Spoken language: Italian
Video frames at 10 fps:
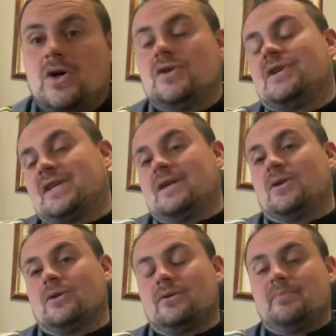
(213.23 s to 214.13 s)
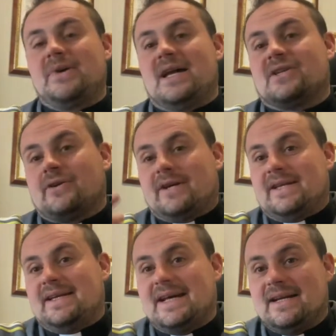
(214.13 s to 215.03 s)
ogni secondo perso a
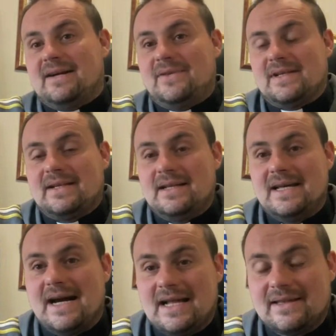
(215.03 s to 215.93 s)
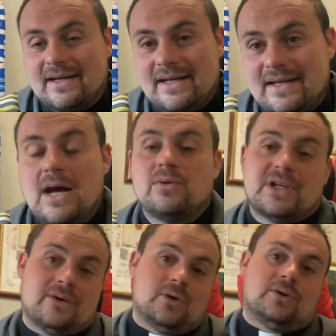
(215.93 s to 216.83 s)
criticare la vita degli altri è un
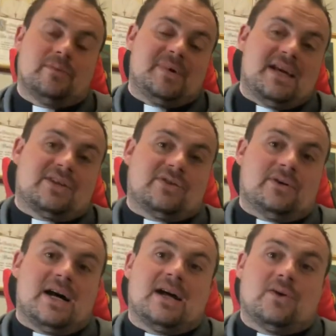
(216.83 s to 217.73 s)
secondo perso a